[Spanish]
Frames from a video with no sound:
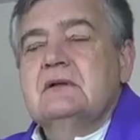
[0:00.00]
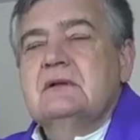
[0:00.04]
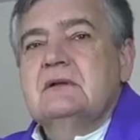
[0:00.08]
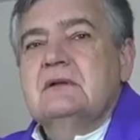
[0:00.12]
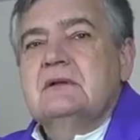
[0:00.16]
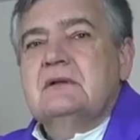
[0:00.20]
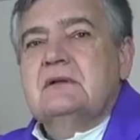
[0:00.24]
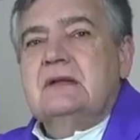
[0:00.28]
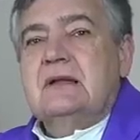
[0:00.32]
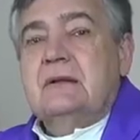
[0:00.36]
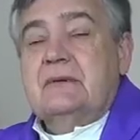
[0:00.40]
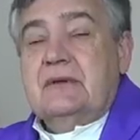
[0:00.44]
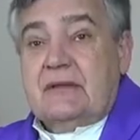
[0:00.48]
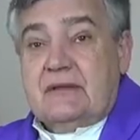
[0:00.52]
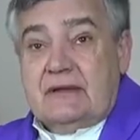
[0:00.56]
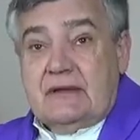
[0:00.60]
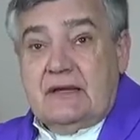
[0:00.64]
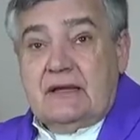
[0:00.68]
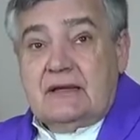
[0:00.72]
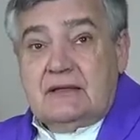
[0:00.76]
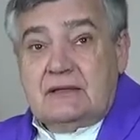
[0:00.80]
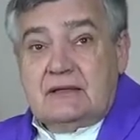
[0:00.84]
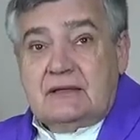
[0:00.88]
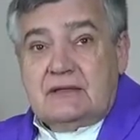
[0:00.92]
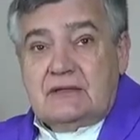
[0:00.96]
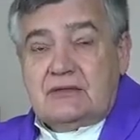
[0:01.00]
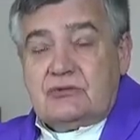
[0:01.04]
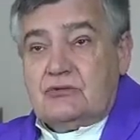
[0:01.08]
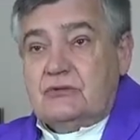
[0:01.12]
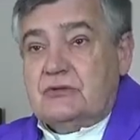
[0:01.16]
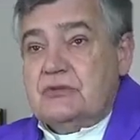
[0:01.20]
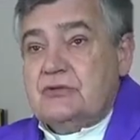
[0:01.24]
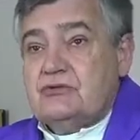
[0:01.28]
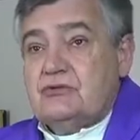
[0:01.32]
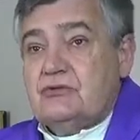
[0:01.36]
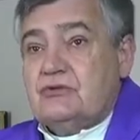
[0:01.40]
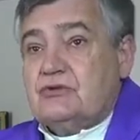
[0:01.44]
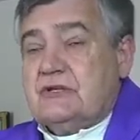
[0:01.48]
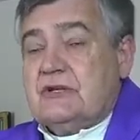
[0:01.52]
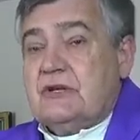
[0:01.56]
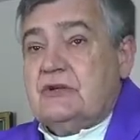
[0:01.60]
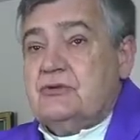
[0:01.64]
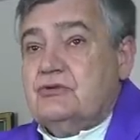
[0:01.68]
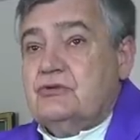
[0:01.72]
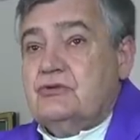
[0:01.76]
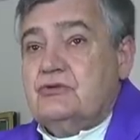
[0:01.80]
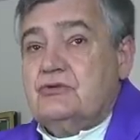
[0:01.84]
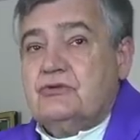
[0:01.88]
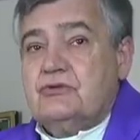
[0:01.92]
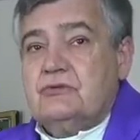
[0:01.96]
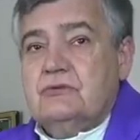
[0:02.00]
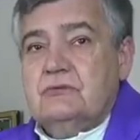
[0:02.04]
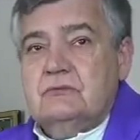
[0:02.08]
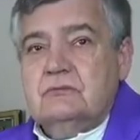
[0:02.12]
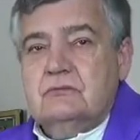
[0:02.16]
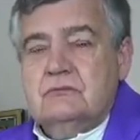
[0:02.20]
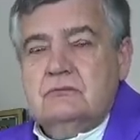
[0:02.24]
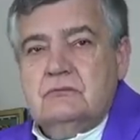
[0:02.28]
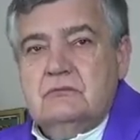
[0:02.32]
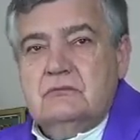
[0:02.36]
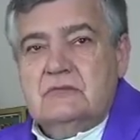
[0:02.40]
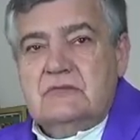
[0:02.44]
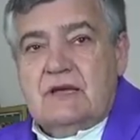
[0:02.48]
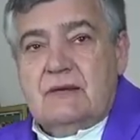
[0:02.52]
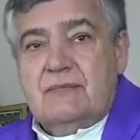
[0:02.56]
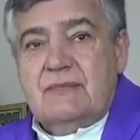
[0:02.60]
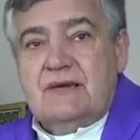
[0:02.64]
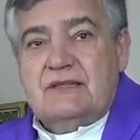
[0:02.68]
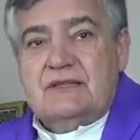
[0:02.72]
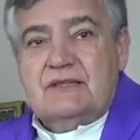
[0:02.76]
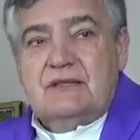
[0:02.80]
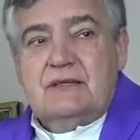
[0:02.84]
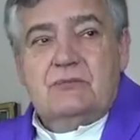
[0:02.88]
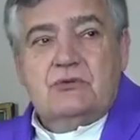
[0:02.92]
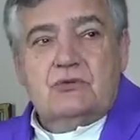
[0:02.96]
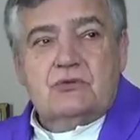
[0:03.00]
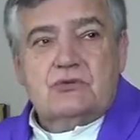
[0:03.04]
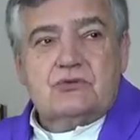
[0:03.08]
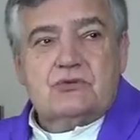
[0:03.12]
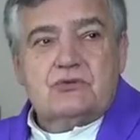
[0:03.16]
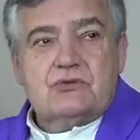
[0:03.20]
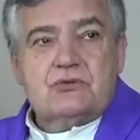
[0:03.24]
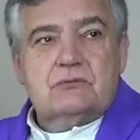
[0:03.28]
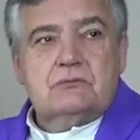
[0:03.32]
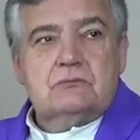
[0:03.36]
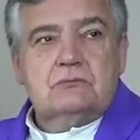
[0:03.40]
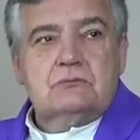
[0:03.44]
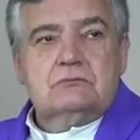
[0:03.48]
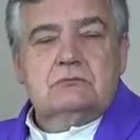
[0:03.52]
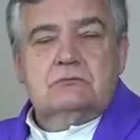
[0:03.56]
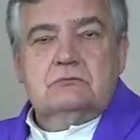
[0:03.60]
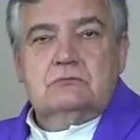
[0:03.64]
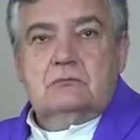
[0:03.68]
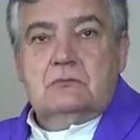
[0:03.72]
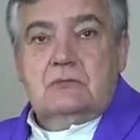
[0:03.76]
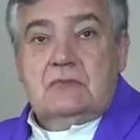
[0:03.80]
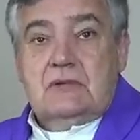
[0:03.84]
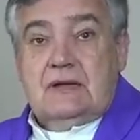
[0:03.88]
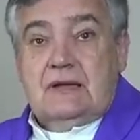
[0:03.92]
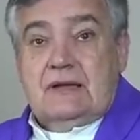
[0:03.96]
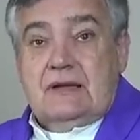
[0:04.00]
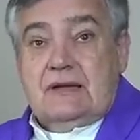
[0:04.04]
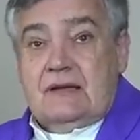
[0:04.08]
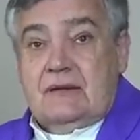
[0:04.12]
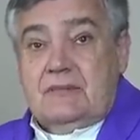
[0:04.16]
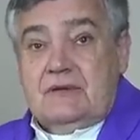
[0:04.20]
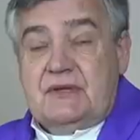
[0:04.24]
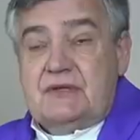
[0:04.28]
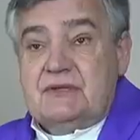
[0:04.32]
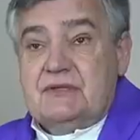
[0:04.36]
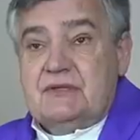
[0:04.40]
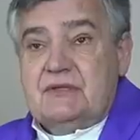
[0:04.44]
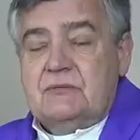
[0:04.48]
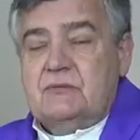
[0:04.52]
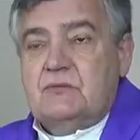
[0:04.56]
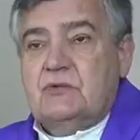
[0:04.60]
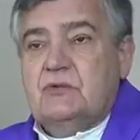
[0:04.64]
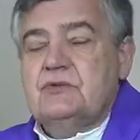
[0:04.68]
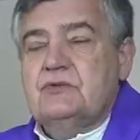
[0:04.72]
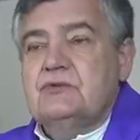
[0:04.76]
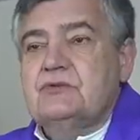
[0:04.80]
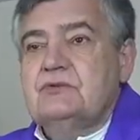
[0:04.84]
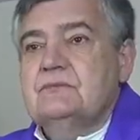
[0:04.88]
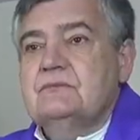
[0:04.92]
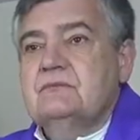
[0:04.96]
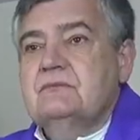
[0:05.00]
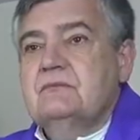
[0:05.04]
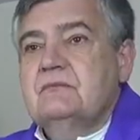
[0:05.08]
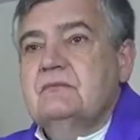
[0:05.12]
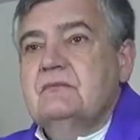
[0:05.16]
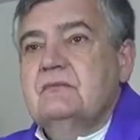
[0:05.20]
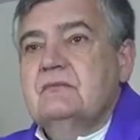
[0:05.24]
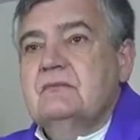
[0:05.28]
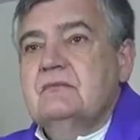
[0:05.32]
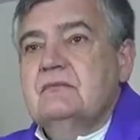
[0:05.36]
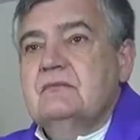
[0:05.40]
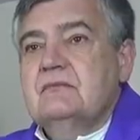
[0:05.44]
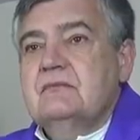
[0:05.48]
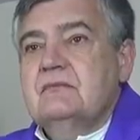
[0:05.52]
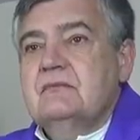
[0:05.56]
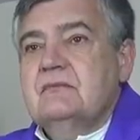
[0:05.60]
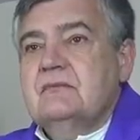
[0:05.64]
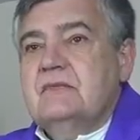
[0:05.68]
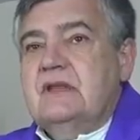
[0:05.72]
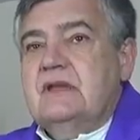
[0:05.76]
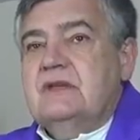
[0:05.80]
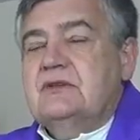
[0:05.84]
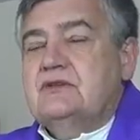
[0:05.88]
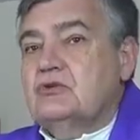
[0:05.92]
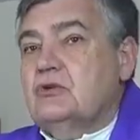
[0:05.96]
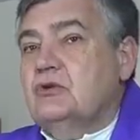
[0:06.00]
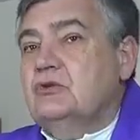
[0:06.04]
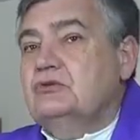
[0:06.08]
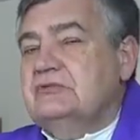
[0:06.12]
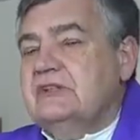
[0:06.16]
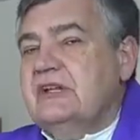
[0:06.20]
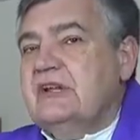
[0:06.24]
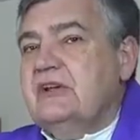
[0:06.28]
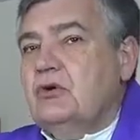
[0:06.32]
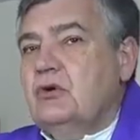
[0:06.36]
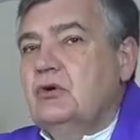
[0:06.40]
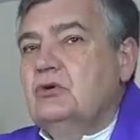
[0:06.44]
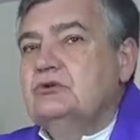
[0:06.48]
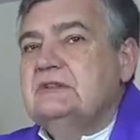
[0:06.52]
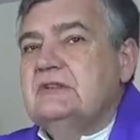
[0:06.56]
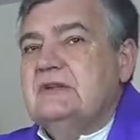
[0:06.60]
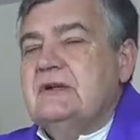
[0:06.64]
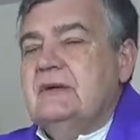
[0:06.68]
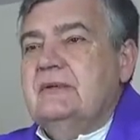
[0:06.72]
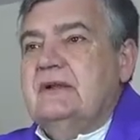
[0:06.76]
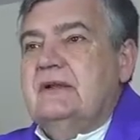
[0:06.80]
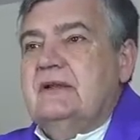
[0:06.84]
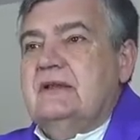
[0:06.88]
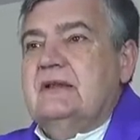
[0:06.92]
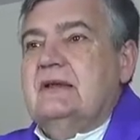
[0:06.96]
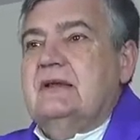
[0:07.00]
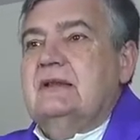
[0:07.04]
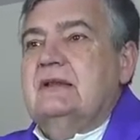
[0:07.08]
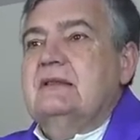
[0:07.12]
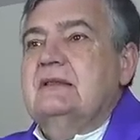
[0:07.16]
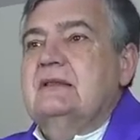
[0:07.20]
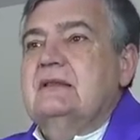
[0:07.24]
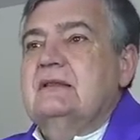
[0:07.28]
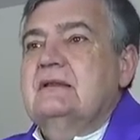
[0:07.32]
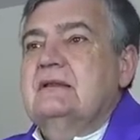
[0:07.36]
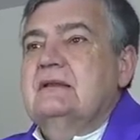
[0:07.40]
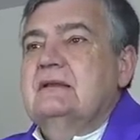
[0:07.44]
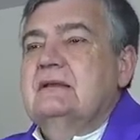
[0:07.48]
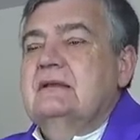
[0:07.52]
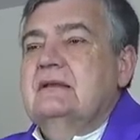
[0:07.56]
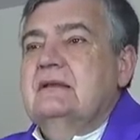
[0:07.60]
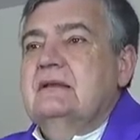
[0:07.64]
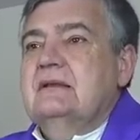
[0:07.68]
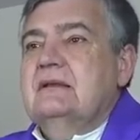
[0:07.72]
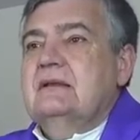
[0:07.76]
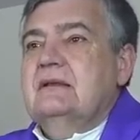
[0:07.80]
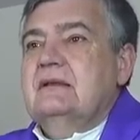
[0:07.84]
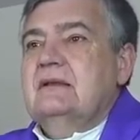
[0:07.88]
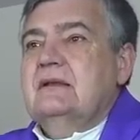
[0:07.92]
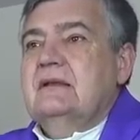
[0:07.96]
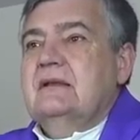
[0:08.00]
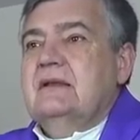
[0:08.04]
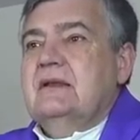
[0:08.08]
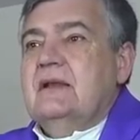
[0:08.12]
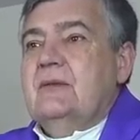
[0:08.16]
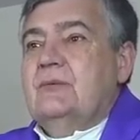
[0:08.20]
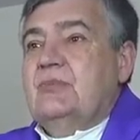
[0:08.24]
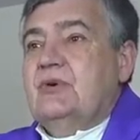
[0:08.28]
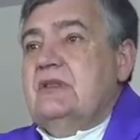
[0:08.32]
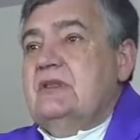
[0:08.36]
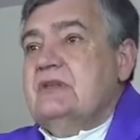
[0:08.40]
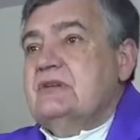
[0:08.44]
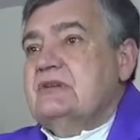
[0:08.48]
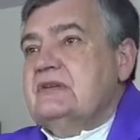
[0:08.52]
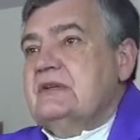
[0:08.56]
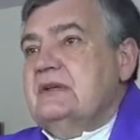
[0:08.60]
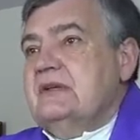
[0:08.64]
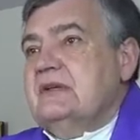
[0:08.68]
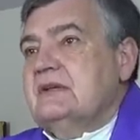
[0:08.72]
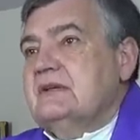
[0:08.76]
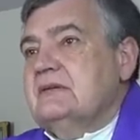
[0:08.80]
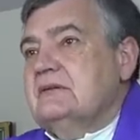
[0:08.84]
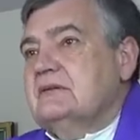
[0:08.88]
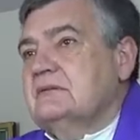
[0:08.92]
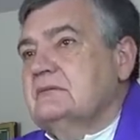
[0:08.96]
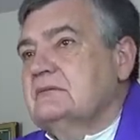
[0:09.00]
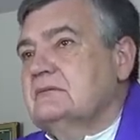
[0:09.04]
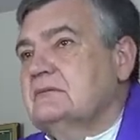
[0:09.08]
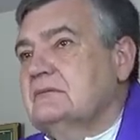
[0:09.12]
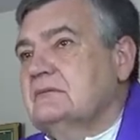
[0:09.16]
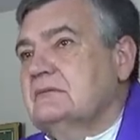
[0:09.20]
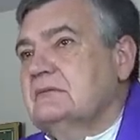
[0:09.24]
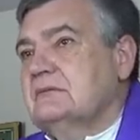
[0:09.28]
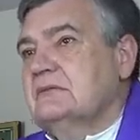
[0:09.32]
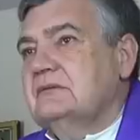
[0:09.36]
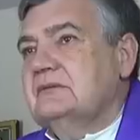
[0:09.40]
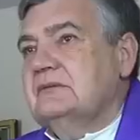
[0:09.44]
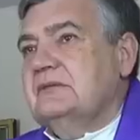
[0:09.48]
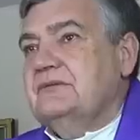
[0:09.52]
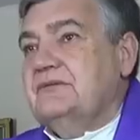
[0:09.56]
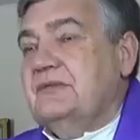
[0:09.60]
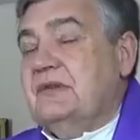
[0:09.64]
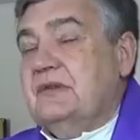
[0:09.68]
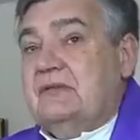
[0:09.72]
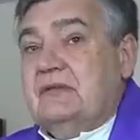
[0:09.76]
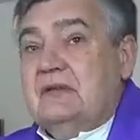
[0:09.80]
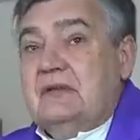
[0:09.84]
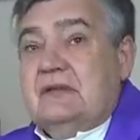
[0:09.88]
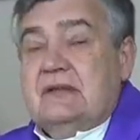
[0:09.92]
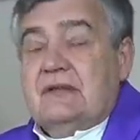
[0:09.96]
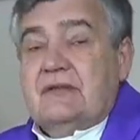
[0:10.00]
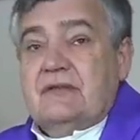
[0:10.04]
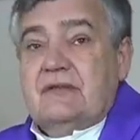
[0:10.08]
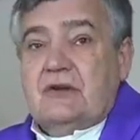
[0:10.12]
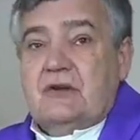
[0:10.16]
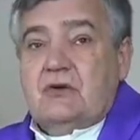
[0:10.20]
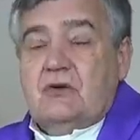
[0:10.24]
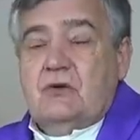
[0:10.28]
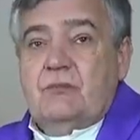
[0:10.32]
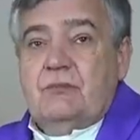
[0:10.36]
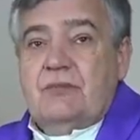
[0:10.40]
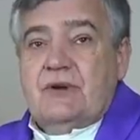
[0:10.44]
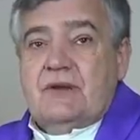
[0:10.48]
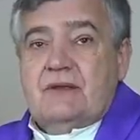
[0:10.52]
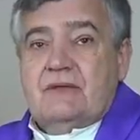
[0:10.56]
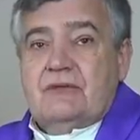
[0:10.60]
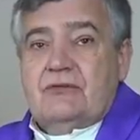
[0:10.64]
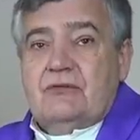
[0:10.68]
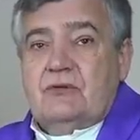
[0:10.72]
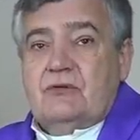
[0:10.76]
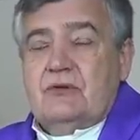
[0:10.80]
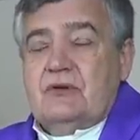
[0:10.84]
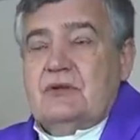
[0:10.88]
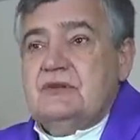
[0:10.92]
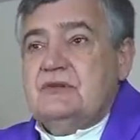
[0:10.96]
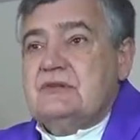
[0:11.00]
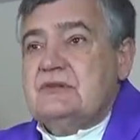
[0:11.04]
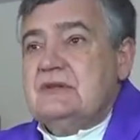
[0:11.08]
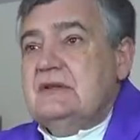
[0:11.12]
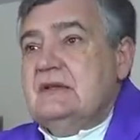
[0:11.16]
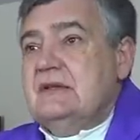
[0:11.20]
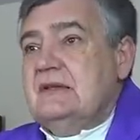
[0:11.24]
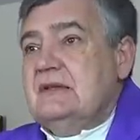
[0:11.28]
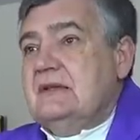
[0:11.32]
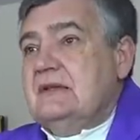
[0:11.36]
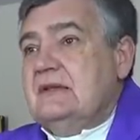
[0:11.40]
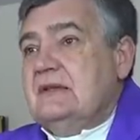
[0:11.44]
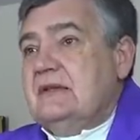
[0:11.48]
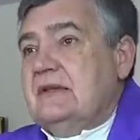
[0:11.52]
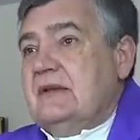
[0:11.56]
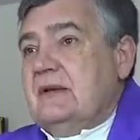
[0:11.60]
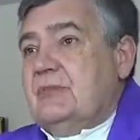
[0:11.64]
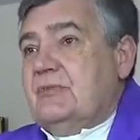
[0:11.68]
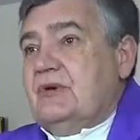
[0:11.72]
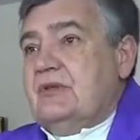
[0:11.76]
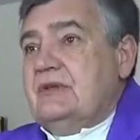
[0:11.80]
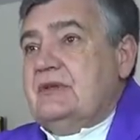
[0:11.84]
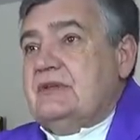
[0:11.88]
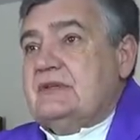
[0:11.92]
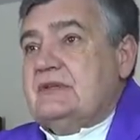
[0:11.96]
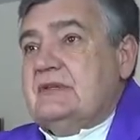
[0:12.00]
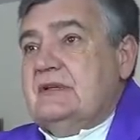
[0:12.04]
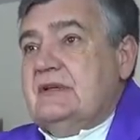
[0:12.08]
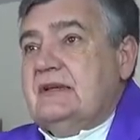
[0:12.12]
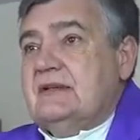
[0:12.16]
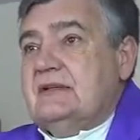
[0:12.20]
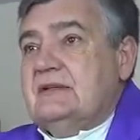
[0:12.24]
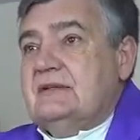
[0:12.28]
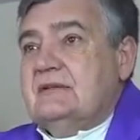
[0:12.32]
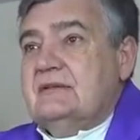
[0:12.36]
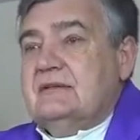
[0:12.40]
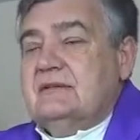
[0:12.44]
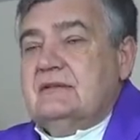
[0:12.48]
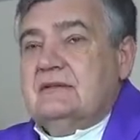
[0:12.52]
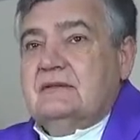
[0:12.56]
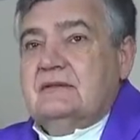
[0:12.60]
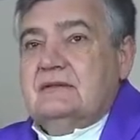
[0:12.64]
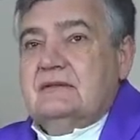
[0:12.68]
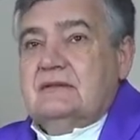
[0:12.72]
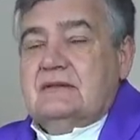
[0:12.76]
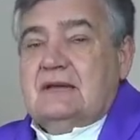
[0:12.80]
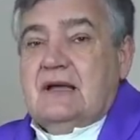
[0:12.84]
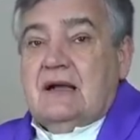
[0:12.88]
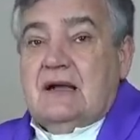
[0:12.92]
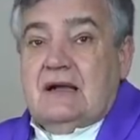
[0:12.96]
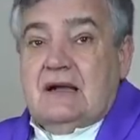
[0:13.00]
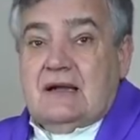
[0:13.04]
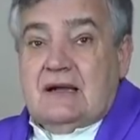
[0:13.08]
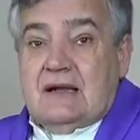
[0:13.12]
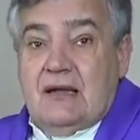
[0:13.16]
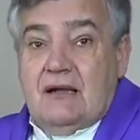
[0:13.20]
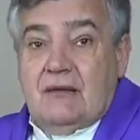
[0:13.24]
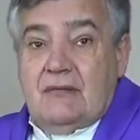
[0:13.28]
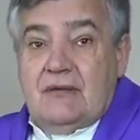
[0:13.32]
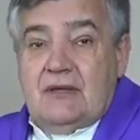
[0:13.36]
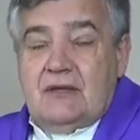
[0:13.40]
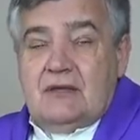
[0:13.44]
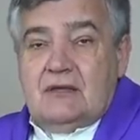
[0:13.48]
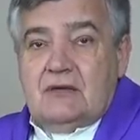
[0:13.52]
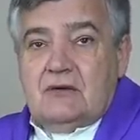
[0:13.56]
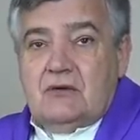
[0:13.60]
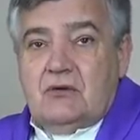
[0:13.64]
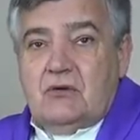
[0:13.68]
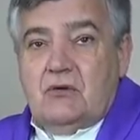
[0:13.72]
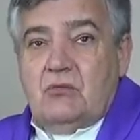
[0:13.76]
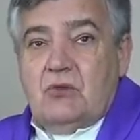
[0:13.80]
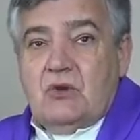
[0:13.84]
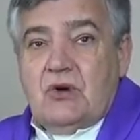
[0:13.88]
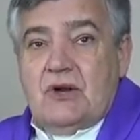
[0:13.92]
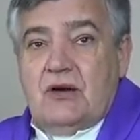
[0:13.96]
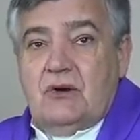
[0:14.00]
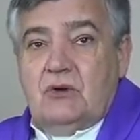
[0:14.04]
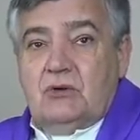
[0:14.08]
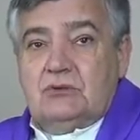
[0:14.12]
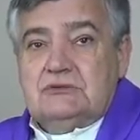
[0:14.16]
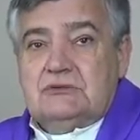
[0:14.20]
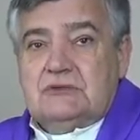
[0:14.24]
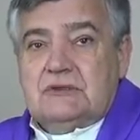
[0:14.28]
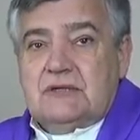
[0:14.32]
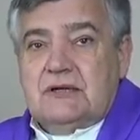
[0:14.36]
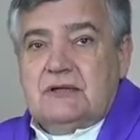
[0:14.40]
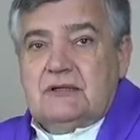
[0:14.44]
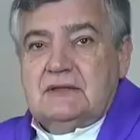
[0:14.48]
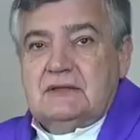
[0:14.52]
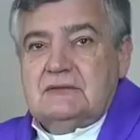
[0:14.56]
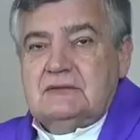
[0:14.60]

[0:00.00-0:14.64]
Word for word: La verdad, que son estos casos llamativos, gravísimos, esconde otra verdad que puede ser difícil de hacer comparaciones, que puede ser tan grave como la otra,